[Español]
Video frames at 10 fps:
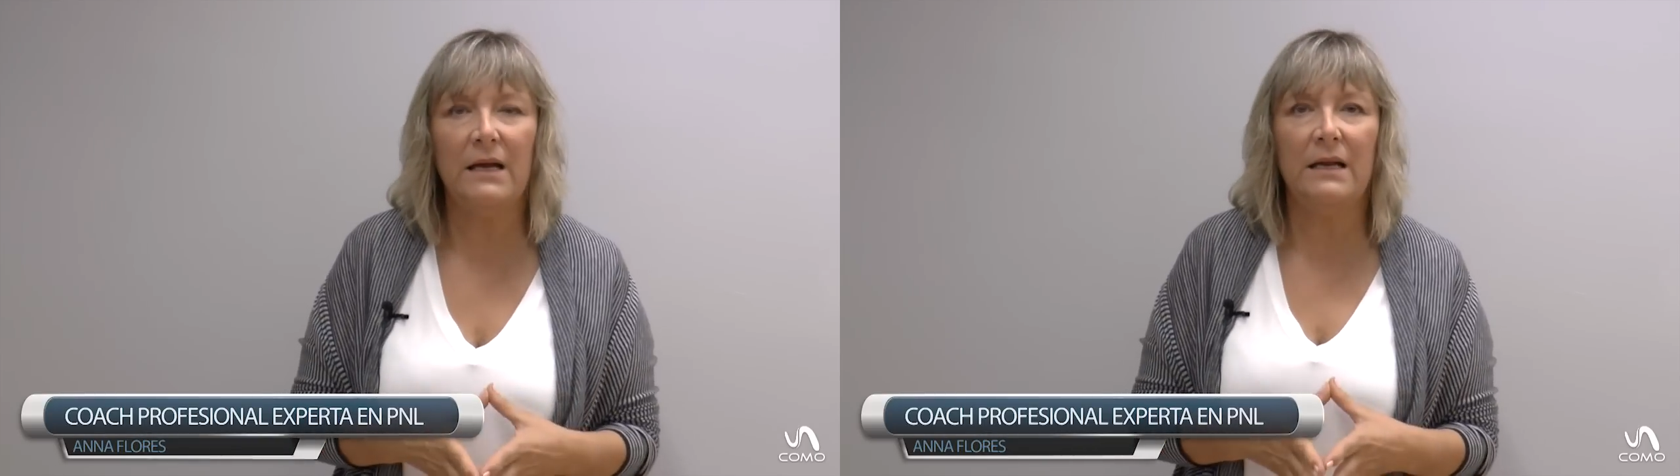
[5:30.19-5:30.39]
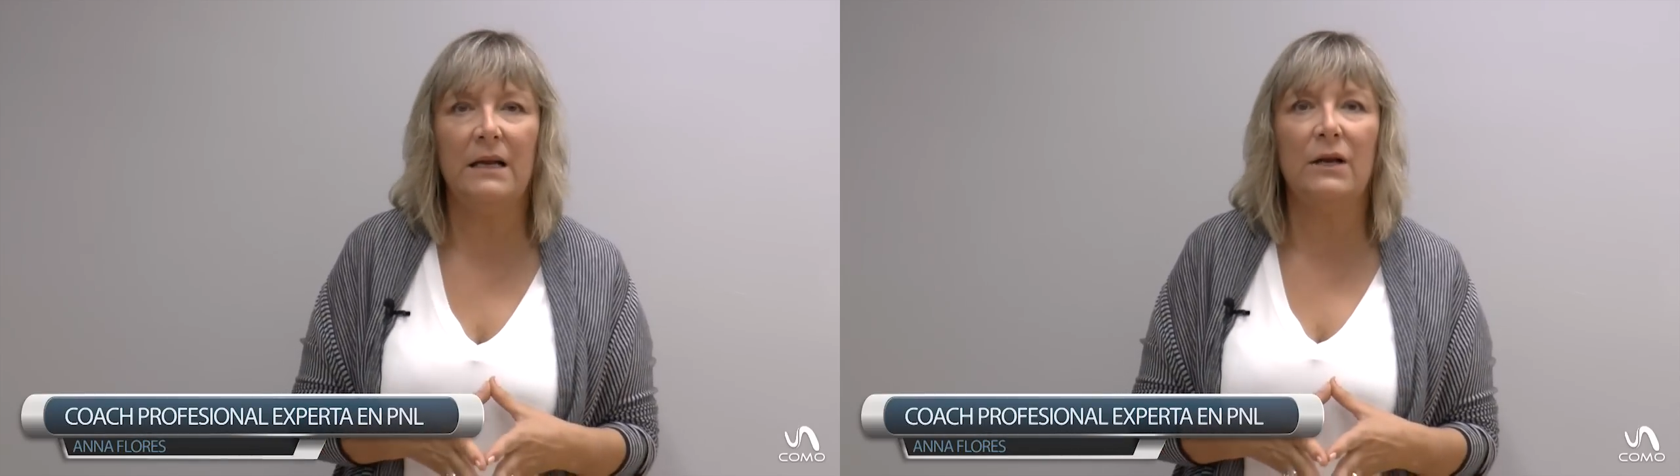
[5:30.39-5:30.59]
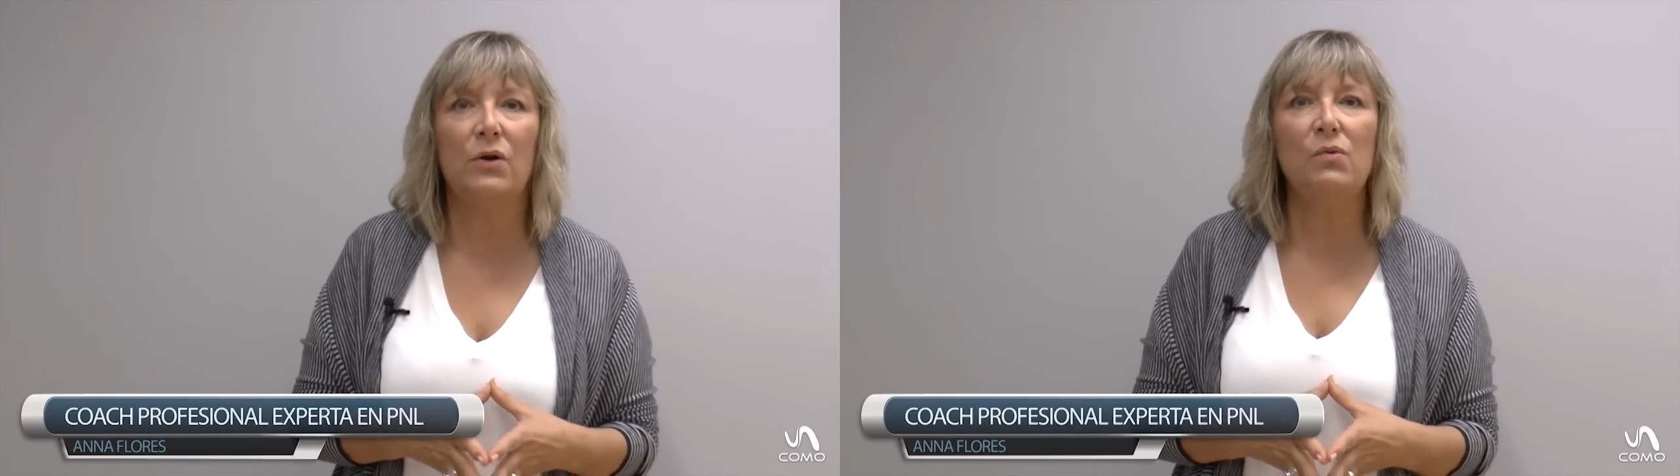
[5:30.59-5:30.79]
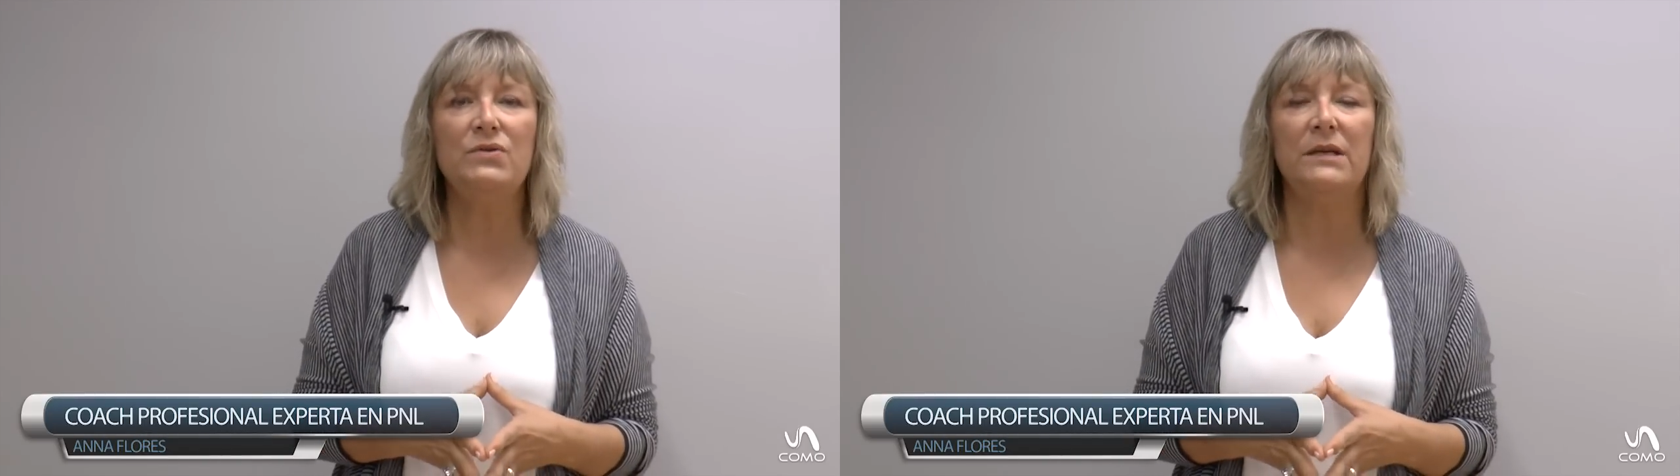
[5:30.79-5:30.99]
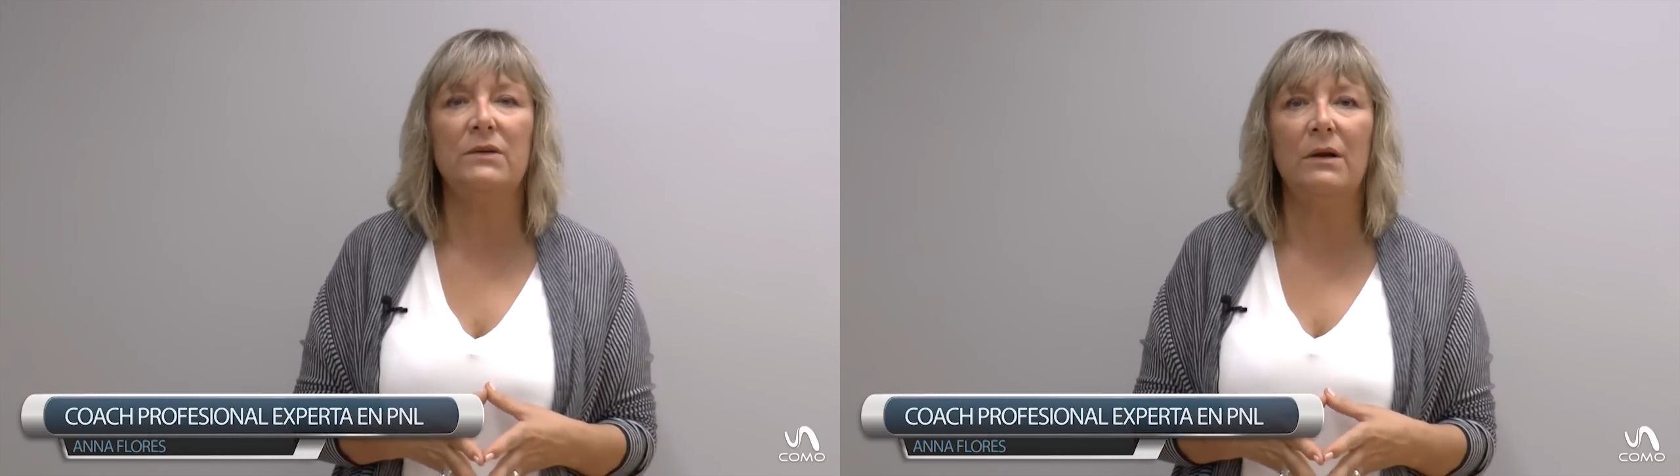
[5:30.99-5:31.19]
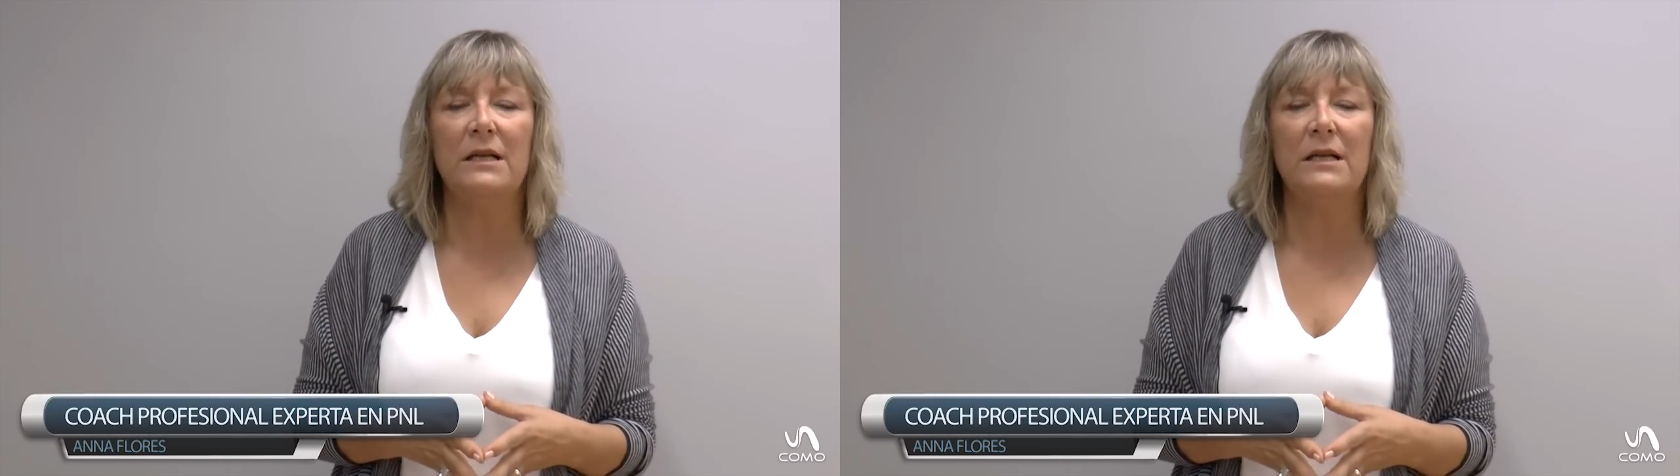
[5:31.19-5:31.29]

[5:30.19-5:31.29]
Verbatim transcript: el, coaching ¿no?